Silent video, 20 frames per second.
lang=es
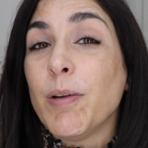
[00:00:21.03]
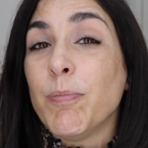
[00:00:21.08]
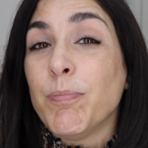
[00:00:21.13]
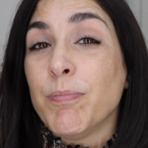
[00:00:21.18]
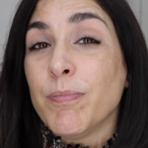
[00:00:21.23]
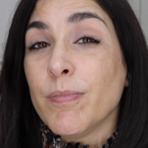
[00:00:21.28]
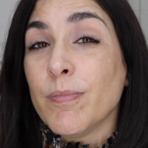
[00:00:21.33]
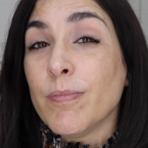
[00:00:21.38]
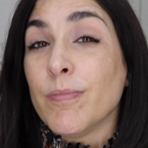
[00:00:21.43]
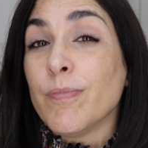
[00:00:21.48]

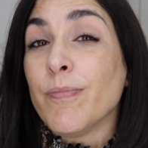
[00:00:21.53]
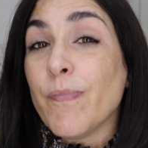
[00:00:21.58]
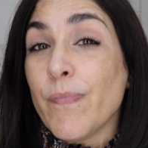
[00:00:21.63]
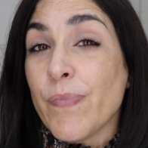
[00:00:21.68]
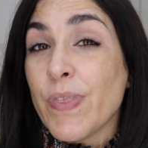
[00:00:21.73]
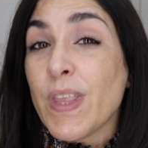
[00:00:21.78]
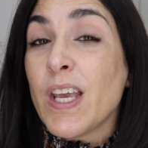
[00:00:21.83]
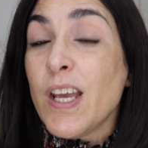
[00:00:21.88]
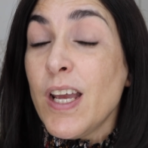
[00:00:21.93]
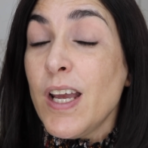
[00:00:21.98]
Mm,
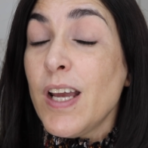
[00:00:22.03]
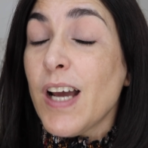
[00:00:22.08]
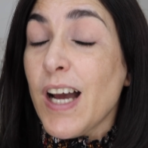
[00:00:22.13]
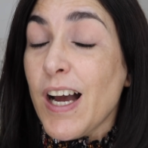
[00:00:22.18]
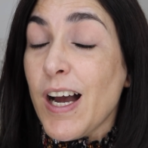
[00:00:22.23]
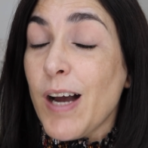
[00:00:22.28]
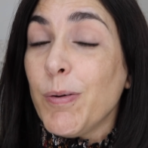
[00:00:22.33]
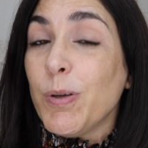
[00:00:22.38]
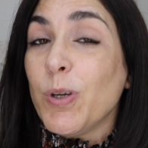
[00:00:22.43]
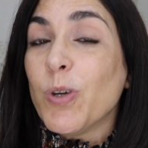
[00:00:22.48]

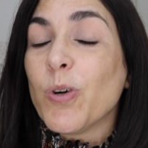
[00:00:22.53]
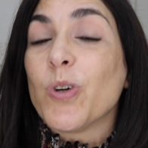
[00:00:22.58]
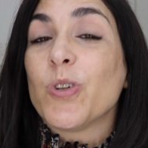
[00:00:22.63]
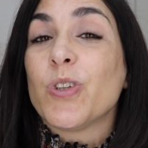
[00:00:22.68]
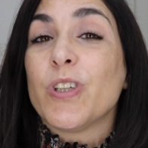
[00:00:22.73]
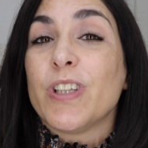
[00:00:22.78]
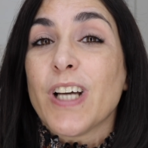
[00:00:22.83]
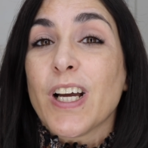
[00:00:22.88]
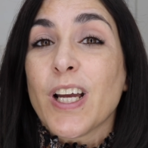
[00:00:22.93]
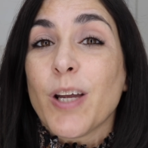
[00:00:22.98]
ha habido
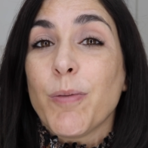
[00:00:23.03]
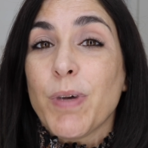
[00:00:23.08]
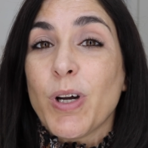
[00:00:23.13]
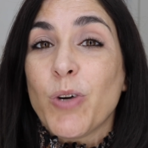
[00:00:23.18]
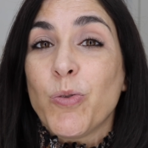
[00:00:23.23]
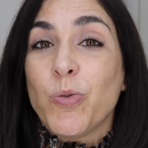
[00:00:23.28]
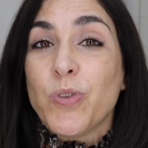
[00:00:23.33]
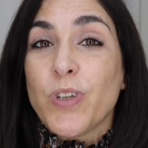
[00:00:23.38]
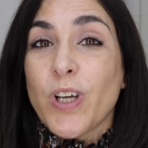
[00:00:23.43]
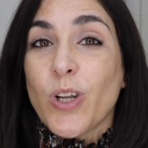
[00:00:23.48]
cositas que me
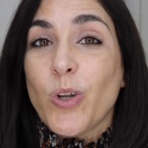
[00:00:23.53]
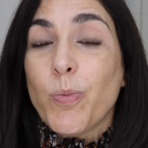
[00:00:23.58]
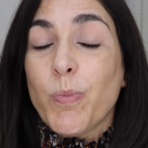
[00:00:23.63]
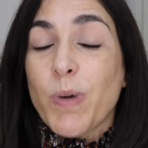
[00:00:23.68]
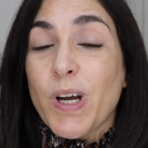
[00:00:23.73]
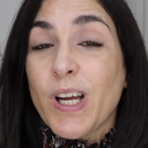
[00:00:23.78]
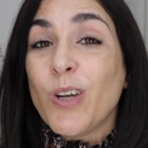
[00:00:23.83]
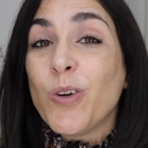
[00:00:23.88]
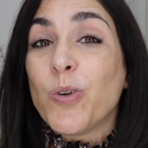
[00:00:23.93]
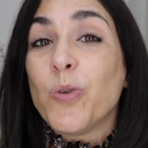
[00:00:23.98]
han gustado
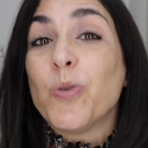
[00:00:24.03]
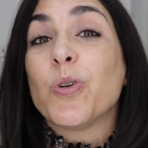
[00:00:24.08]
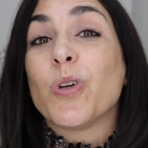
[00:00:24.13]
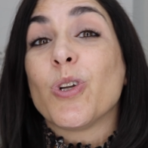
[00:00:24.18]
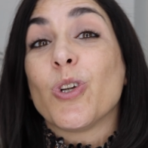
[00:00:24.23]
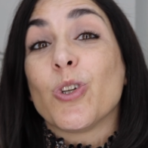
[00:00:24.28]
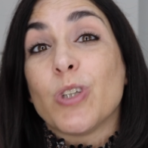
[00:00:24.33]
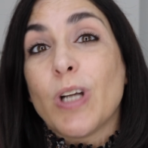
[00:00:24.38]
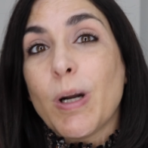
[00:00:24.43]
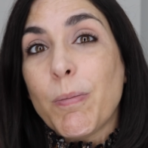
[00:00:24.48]
más, incluso de
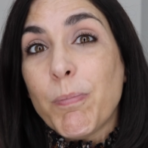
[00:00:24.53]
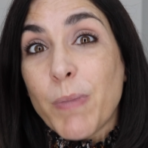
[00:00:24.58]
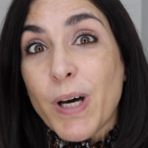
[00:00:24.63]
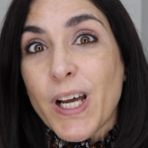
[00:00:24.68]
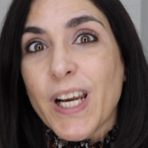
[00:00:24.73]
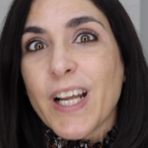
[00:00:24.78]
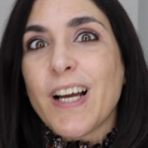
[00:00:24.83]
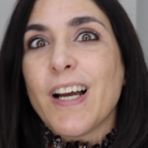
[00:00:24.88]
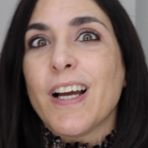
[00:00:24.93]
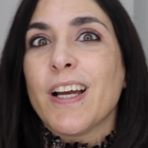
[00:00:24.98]
otras
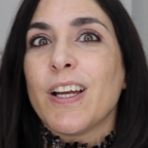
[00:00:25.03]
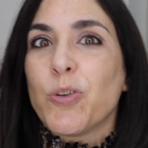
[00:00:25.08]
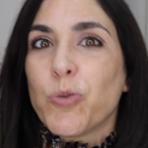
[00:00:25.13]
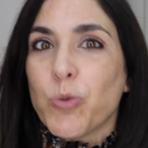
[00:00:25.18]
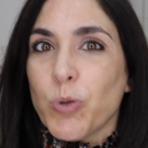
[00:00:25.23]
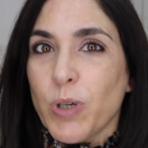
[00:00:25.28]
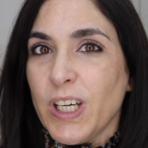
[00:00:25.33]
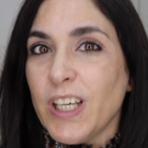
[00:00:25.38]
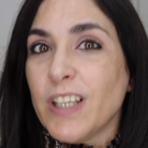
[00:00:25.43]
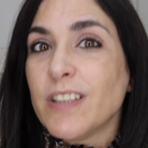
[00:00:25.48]
marcas que
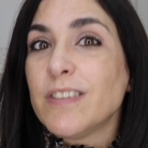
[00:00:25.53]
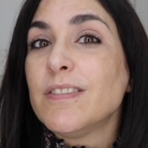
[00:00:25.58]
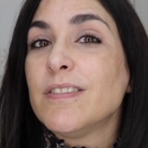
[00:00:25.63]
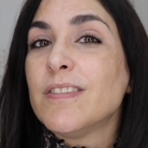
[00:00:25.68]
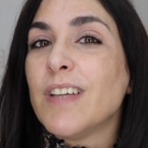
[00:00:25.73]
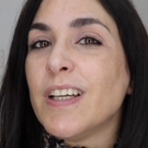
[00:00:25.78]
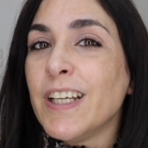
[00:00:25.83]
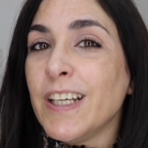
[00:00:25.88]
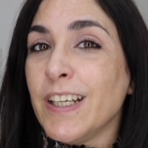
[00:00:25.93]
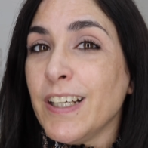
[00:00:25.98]
suelen
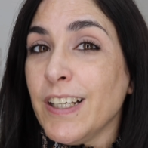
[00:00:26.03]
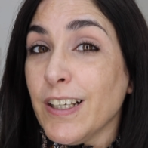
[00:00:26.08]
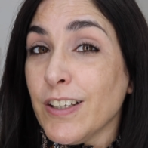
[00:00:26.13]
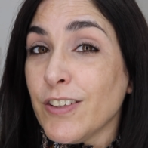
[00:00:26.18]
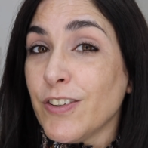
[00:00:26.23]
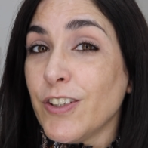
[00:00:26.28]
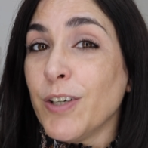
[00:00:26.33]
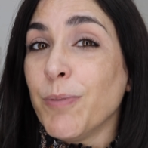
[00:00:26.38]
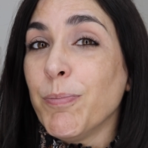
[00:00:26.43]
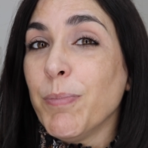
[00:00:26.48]
eh,
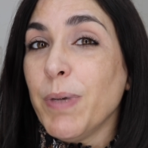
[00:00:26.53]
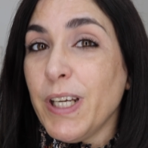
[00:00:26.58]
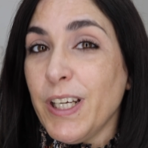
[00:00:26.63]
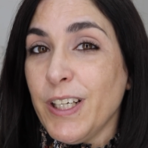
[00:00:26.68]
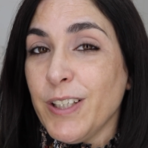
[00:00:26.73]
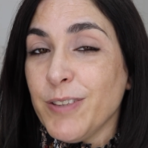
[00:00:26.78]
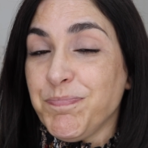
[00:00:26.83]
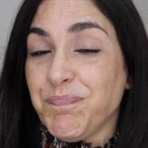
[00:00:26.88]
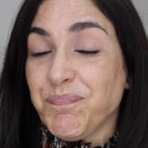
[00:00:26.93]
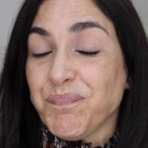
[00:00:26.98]

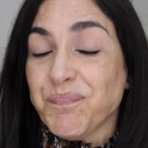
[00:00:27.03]
hacerme